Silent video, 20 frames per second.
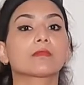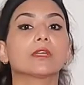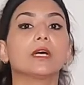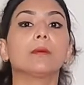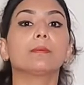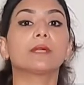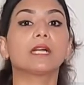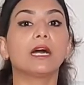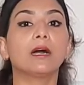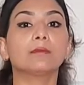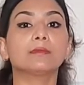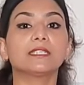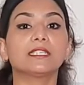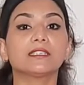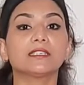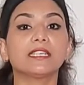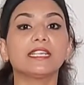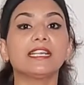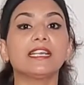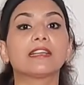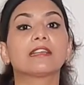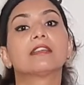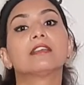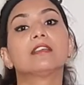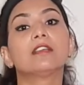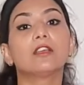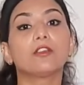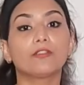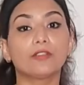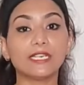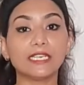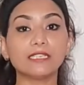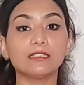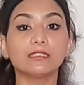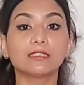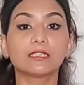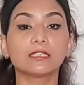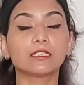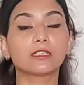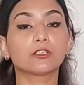अब काम कर रहे हैं फिर
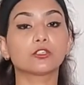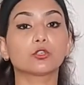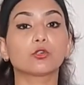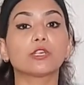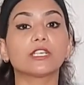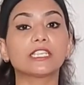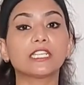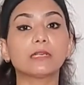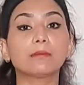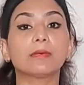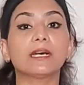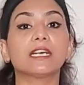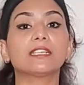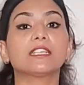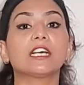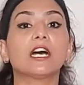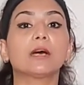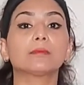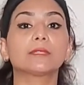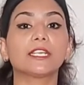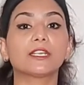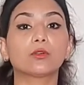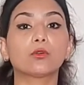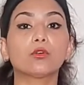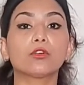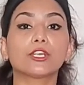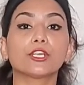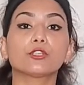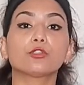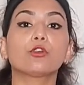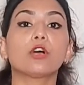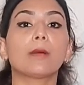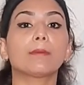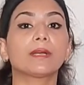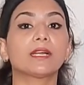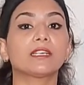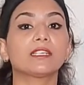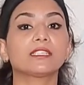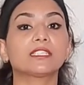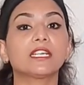थोड़ी देर बाद आप देखोगे तो
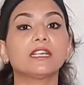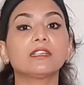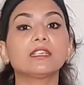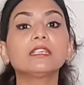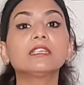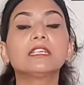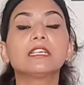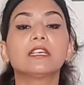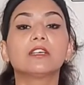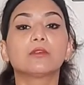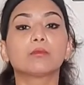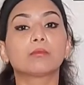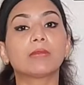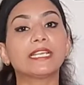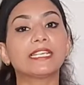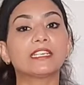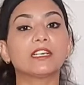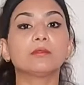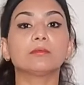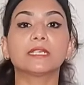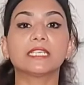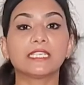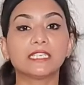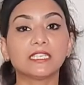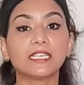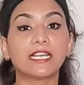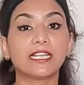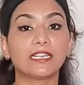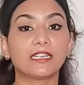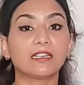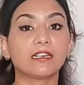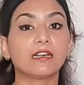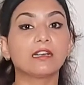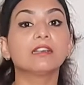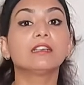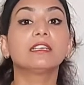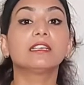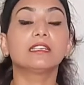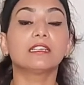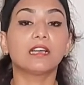आपका रिजल्ट मही का मही रहेगा
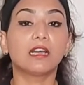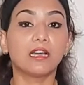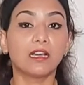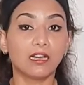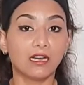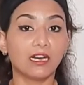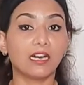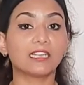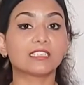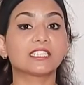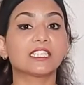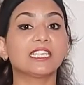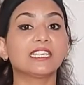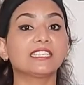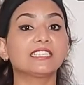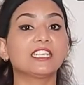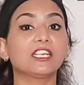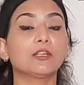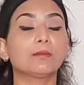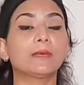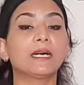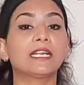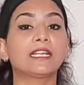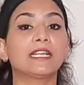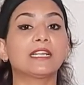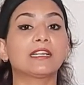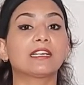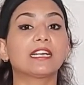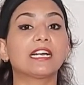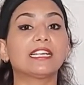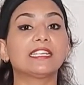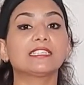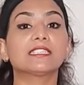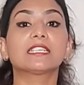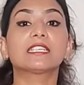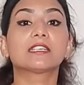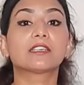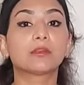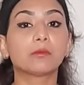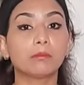अच्छा रिजल्ट पाना ना गाइज
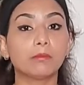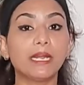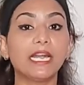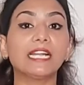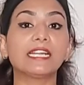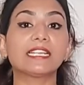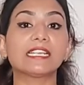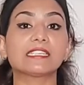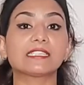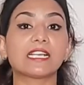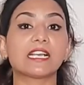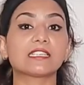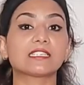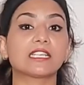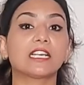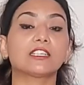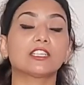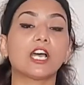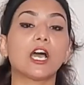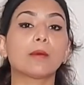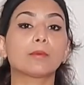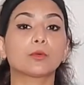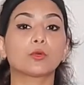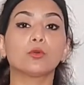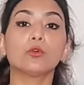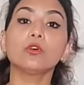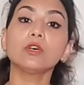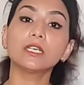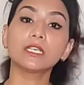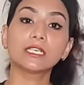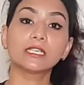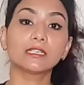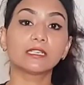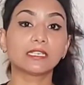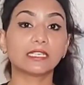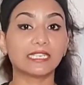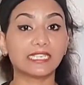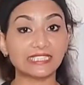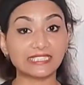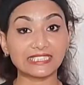बेल्ट के साथ साथ आपको
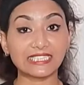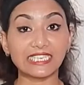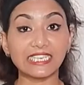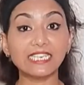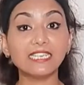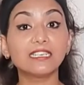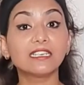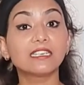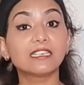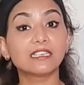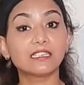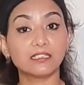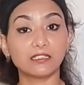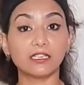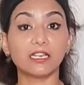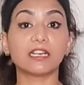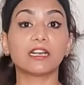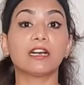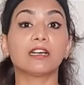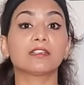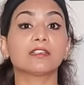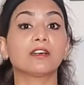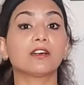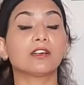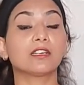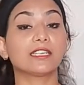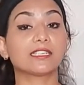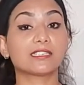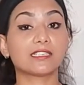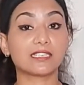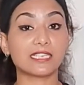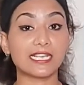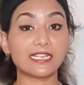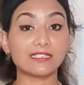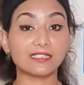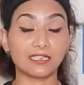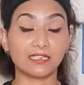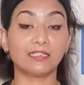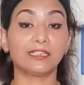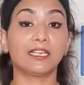इसे लगाना और एक्सरसाइज
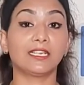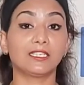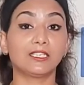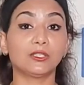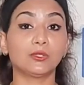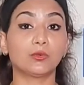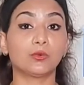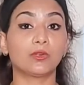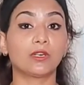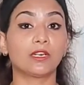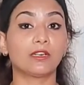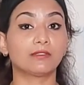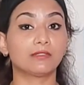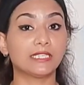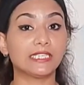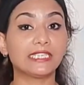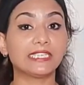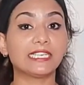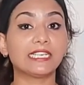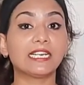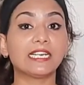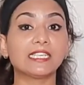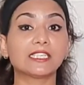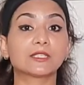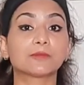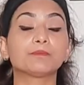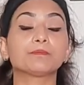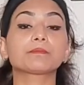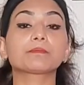करना ही होगा ठीक है गाइज